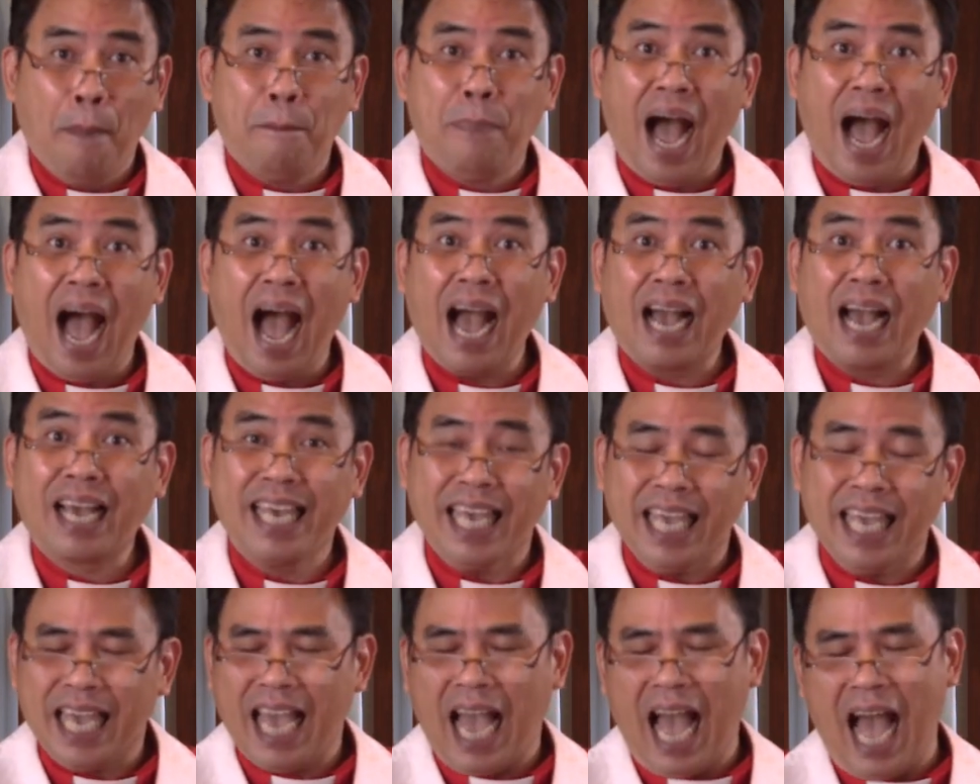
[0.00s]

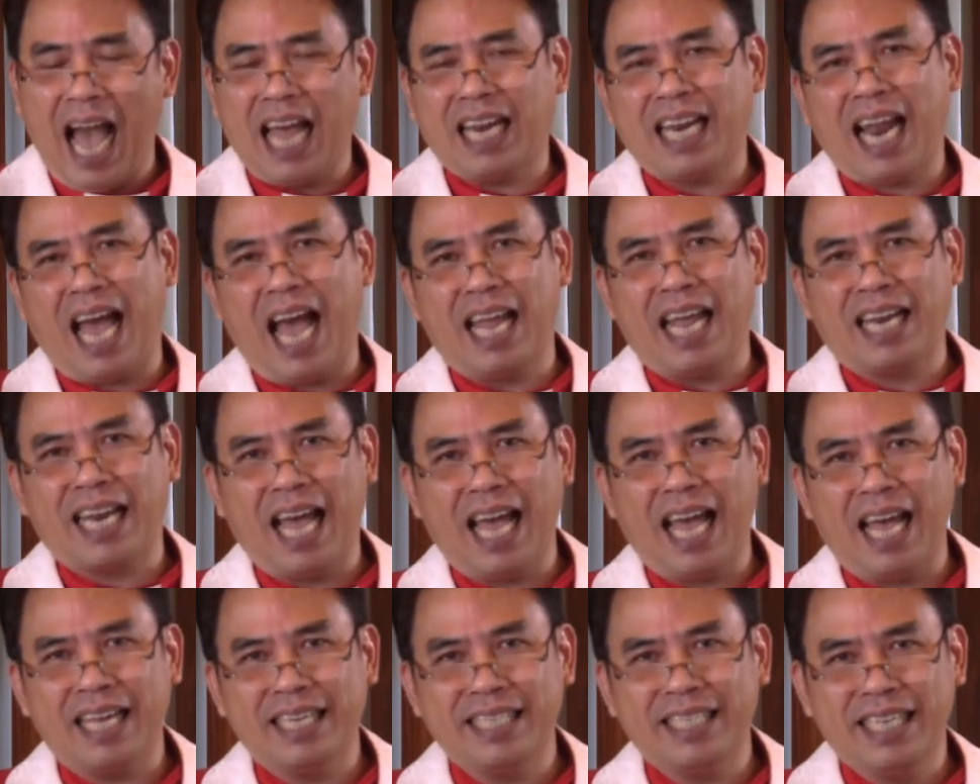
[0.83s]
Bagi
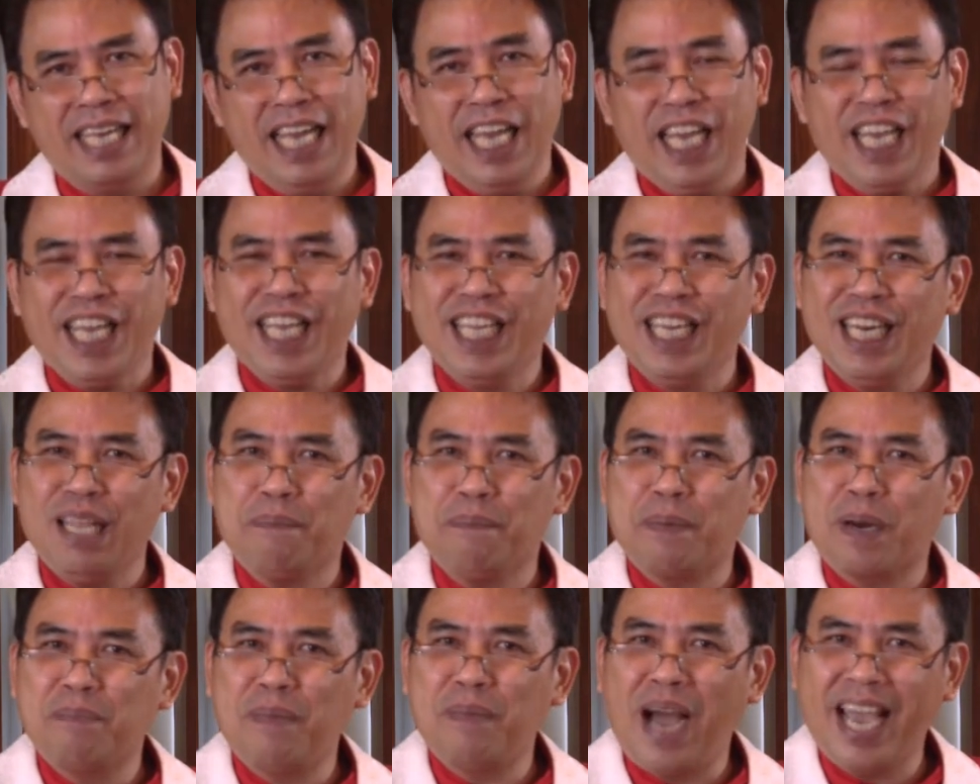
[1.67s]
anak-anak, ini
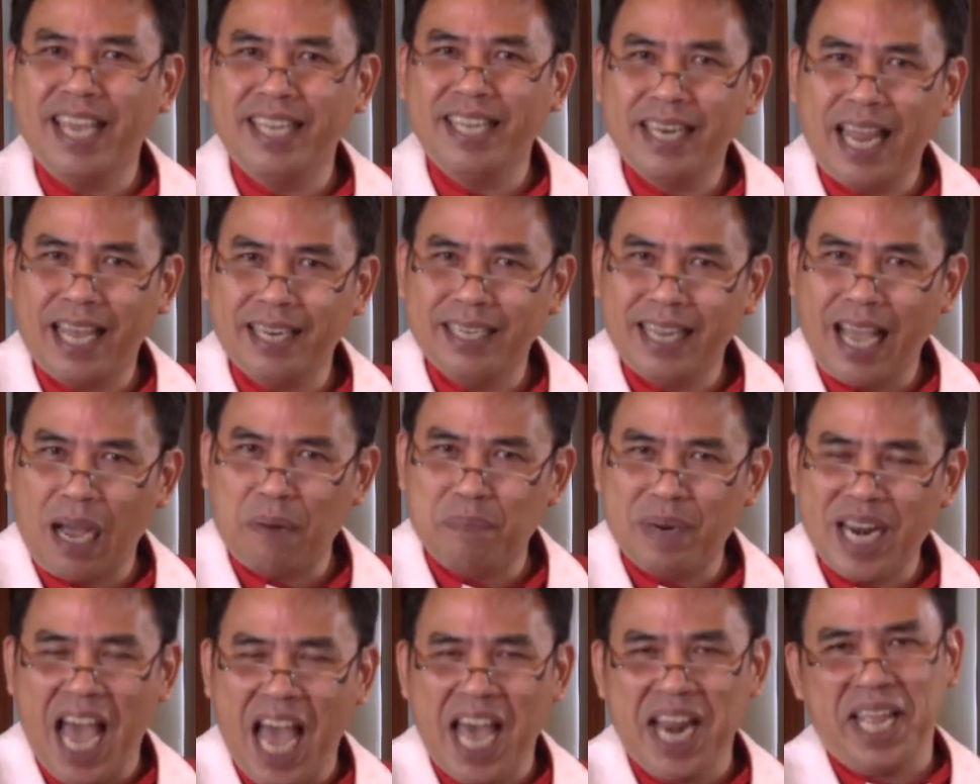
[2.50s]
permainan
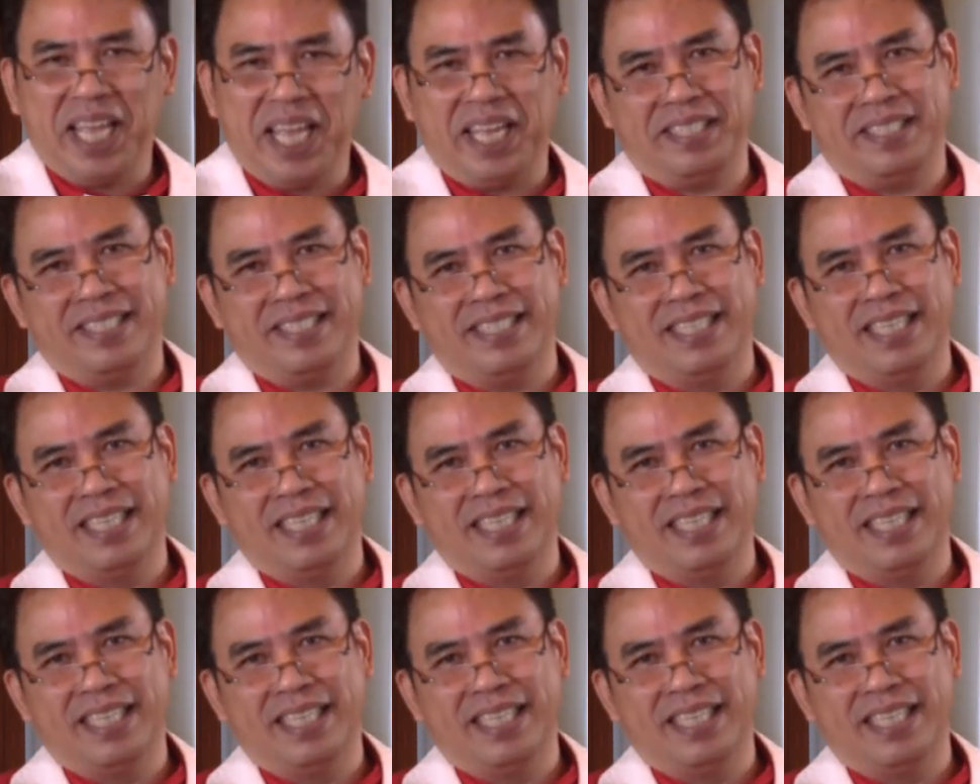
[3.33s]
yang menarik.